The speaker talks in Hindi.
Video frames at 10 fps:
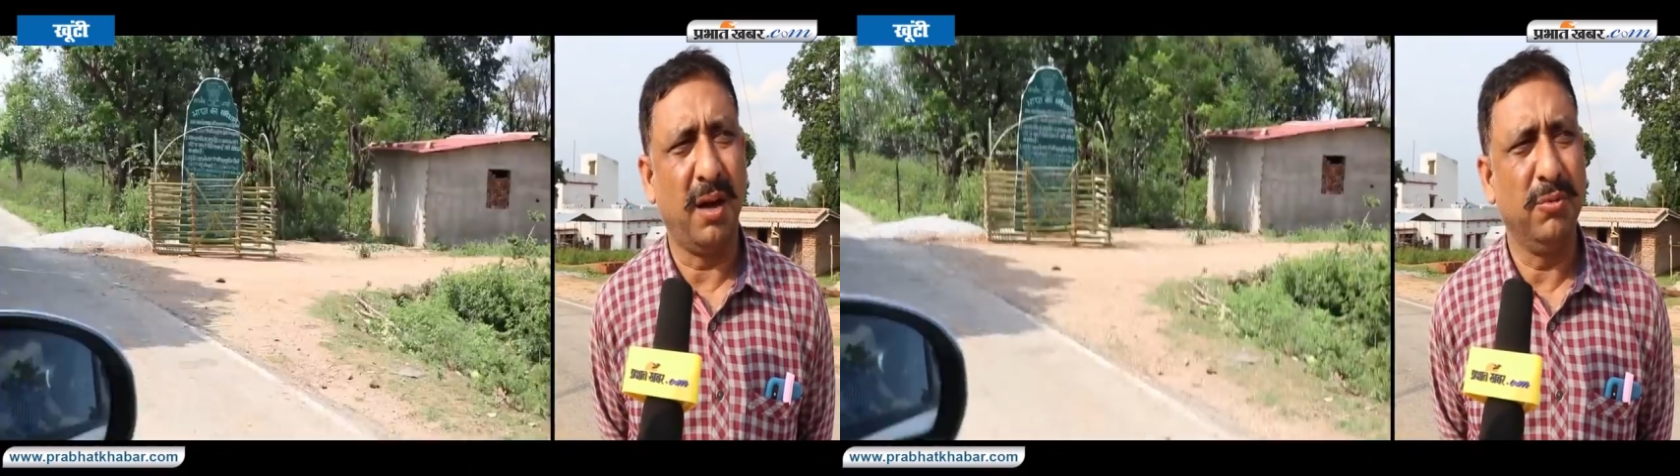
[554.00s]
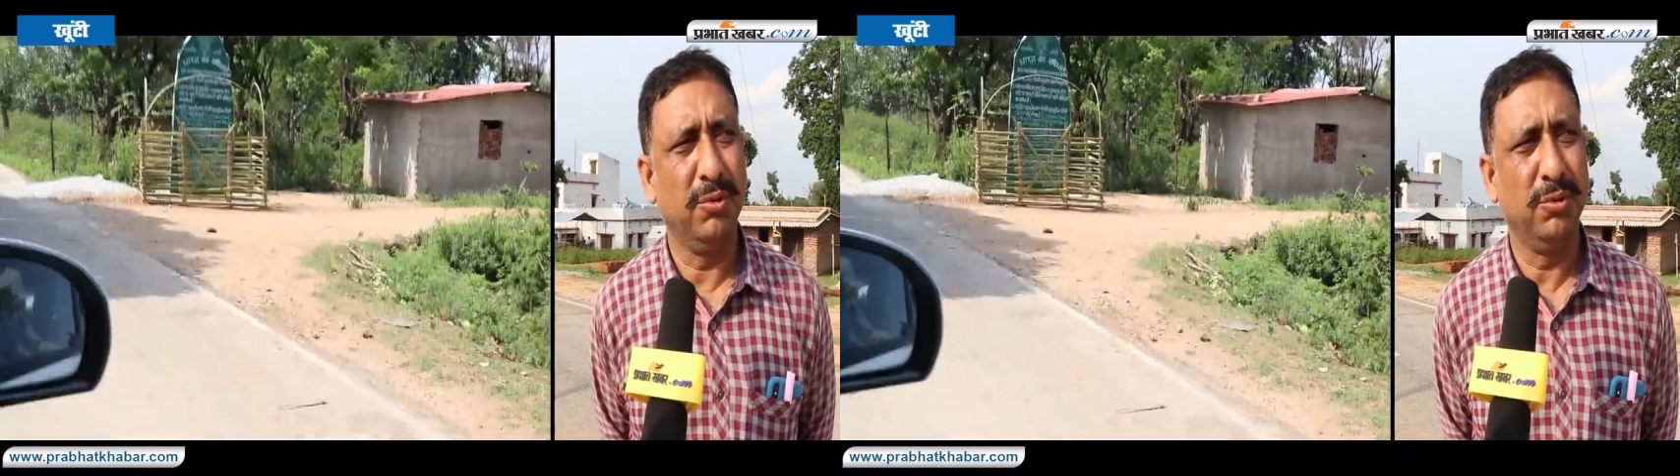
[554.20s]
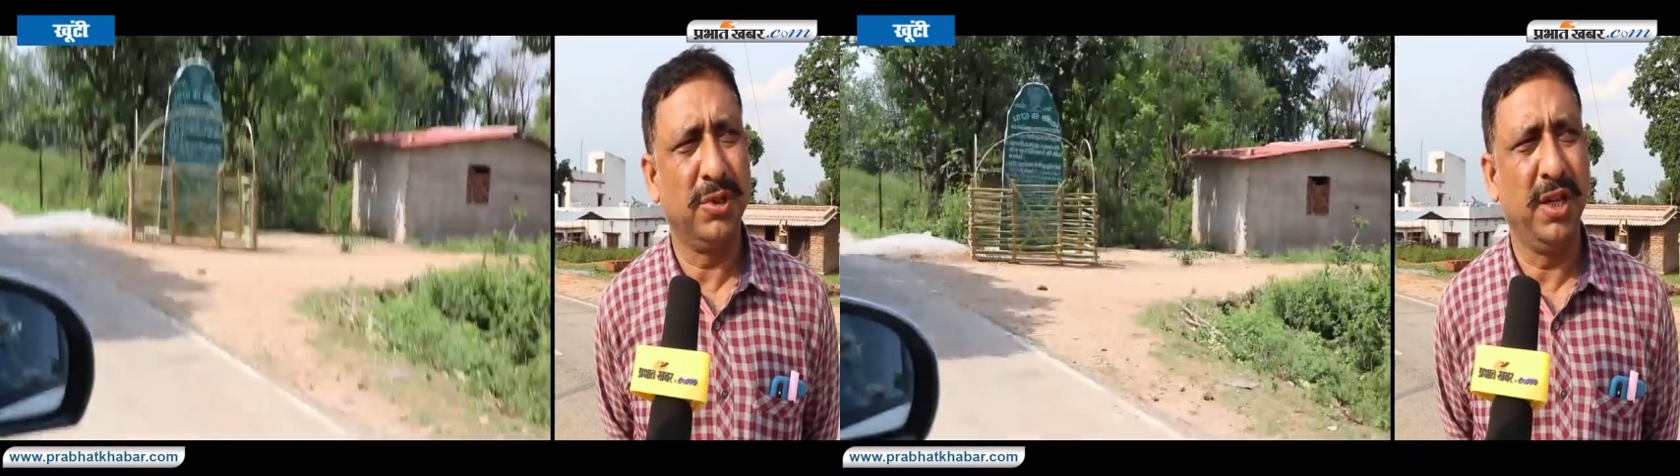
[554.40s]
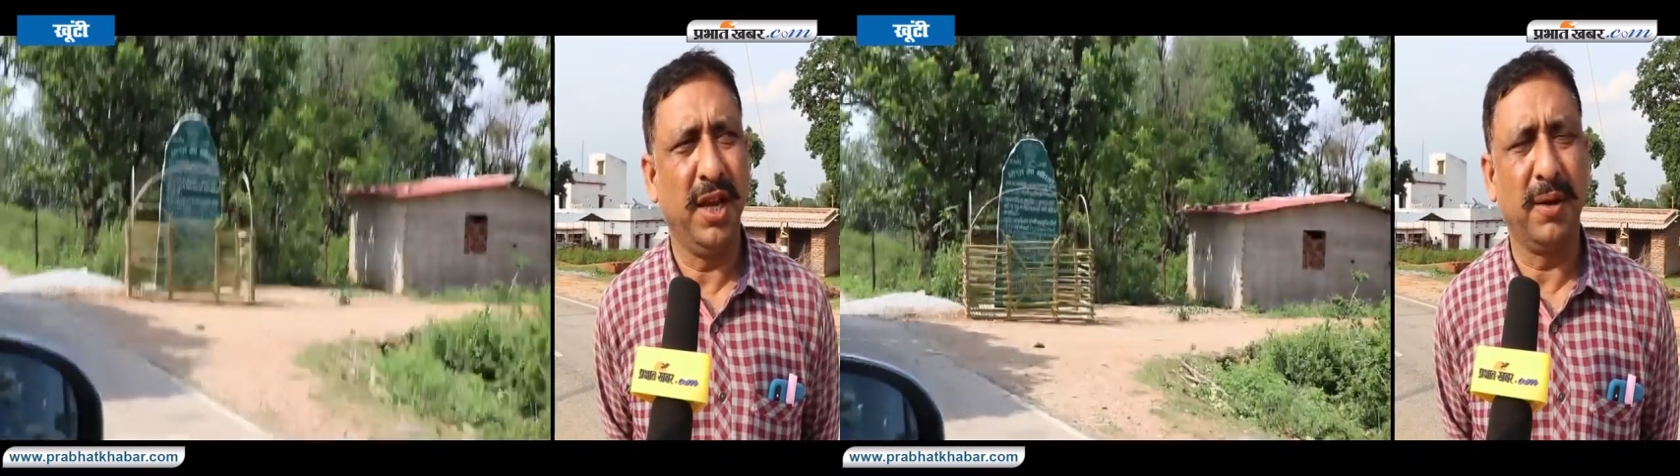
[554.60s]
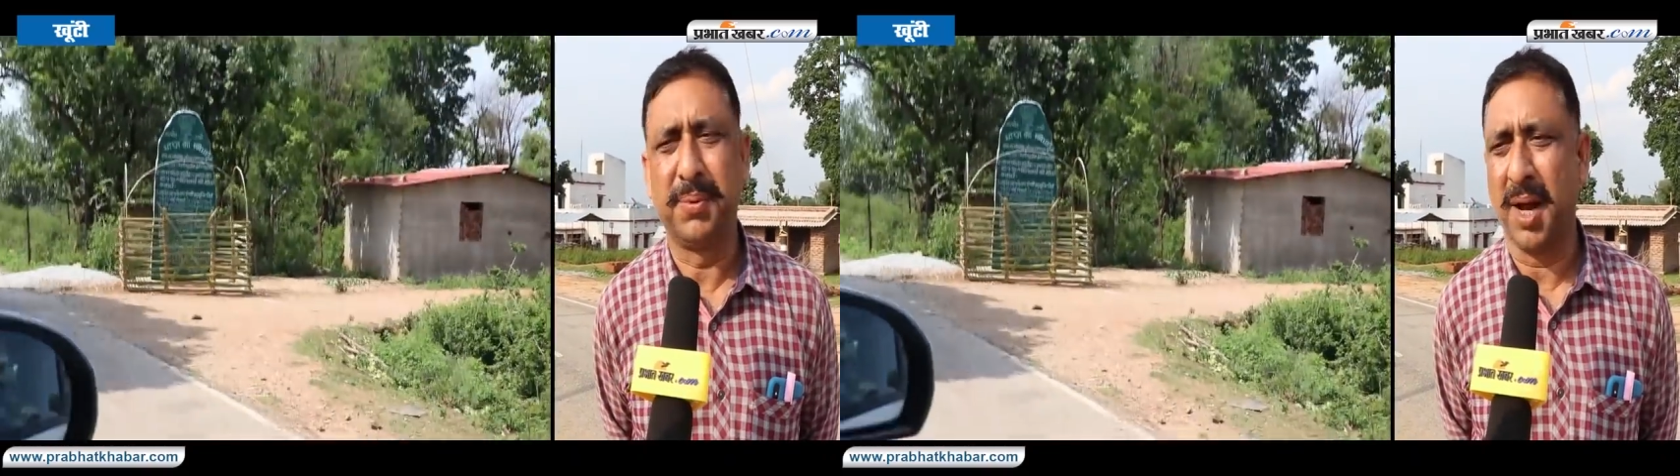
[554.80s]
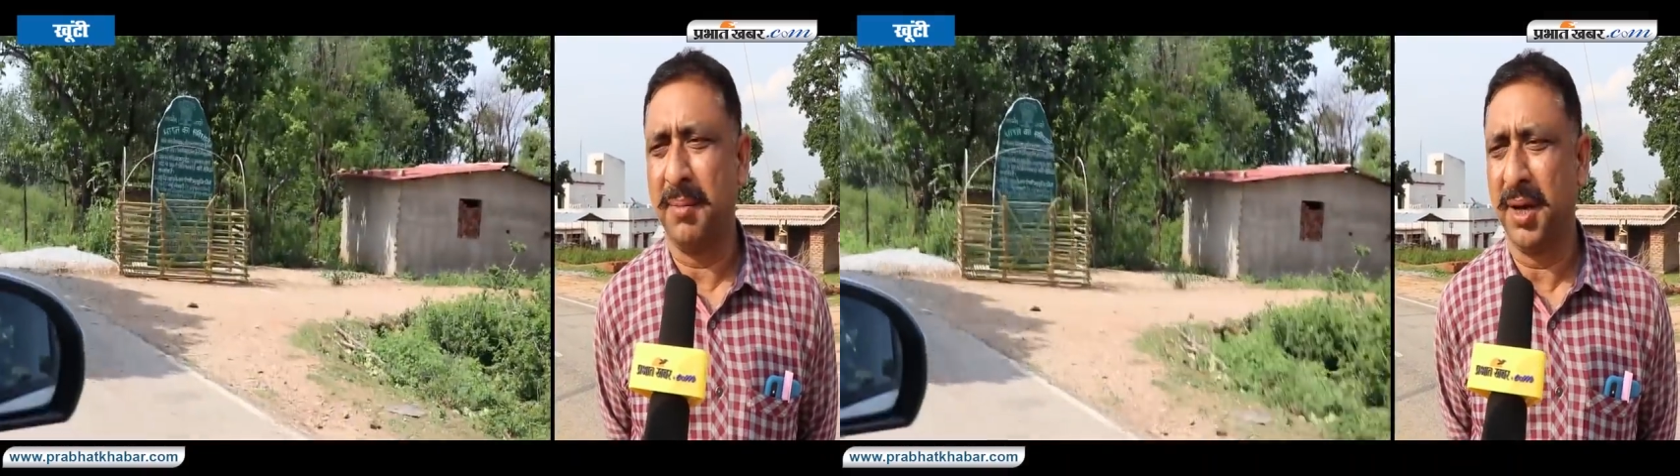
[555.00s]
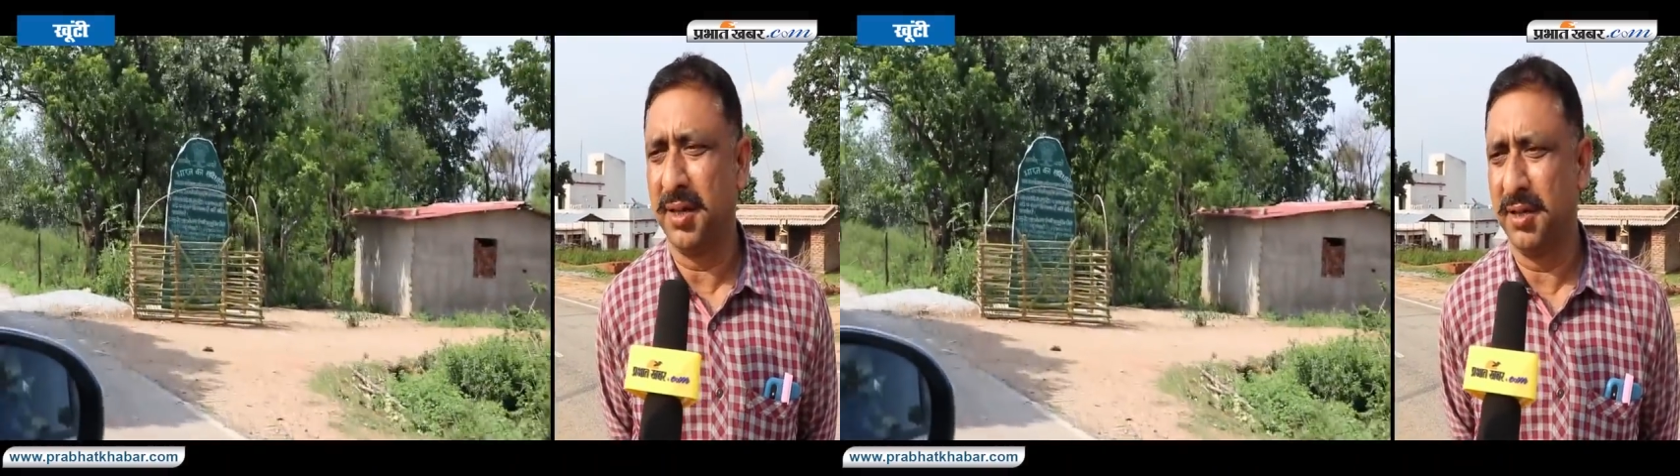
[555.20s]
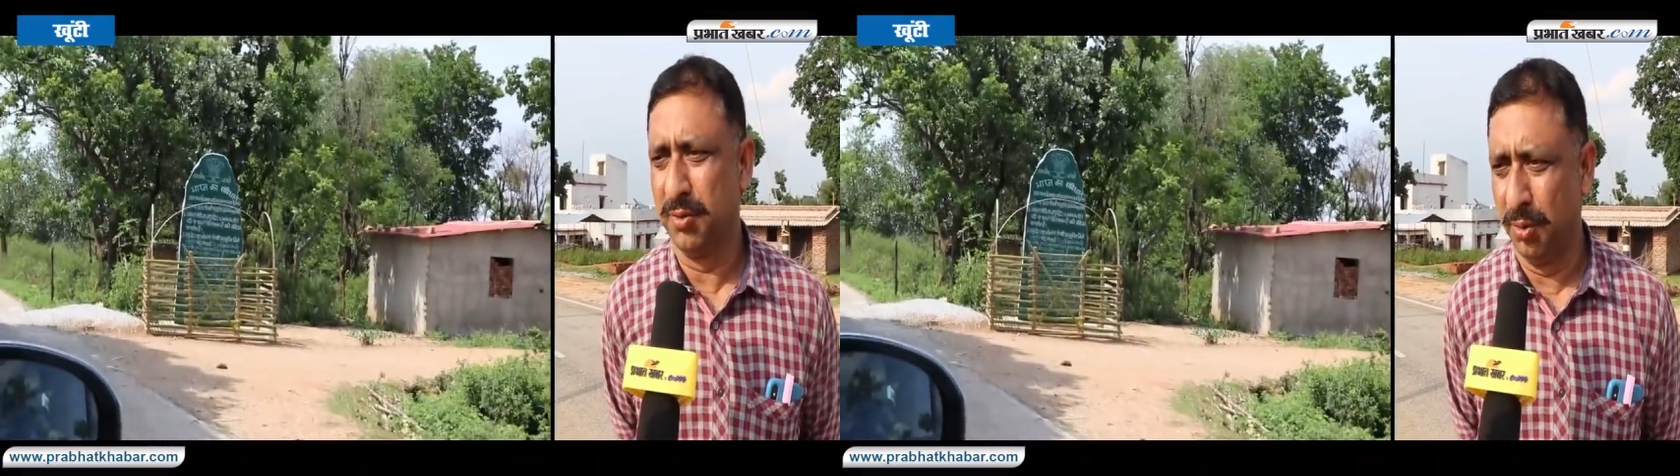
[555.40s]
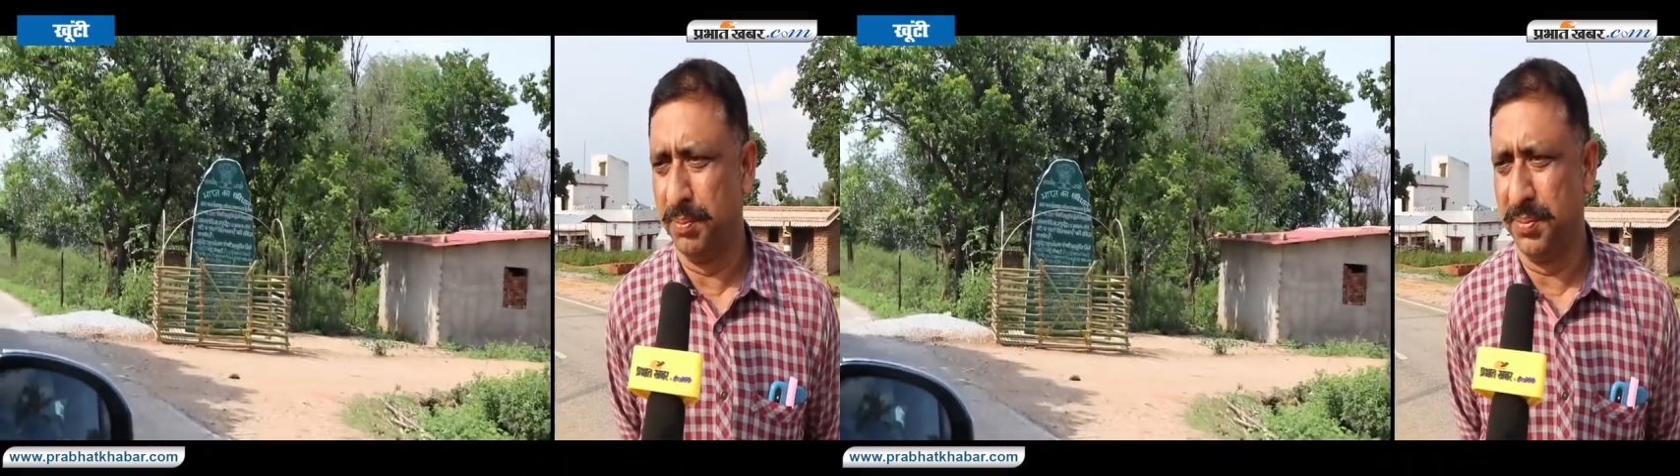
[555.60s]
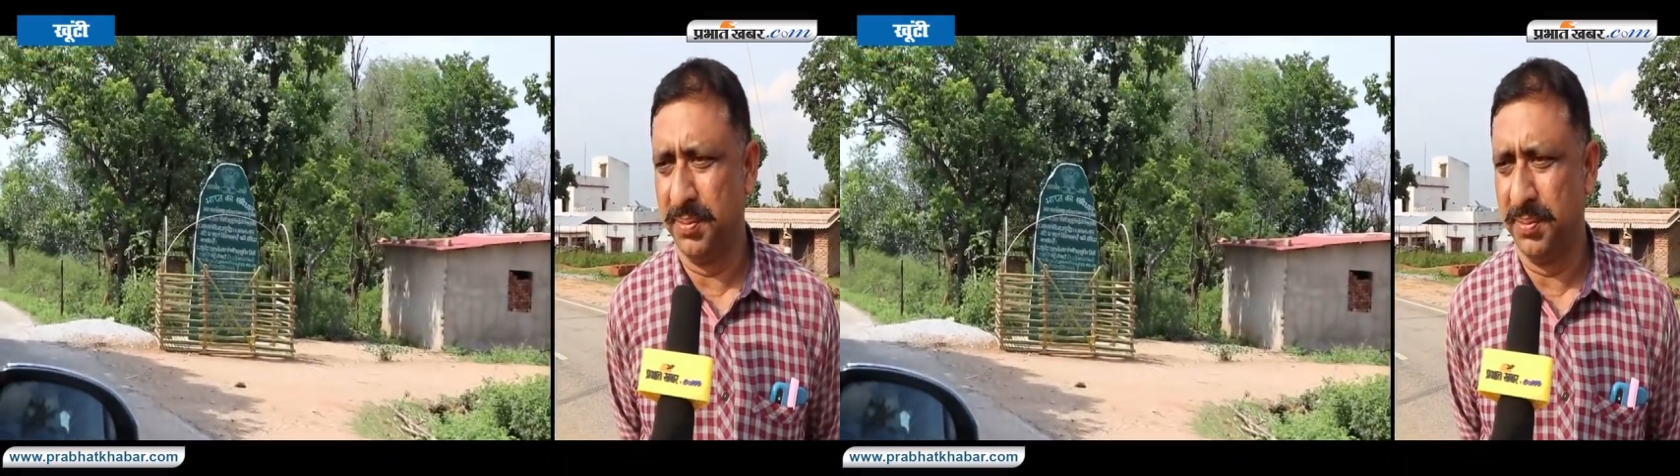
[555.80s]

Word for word: है अब उसकी एक भ्रामक रूप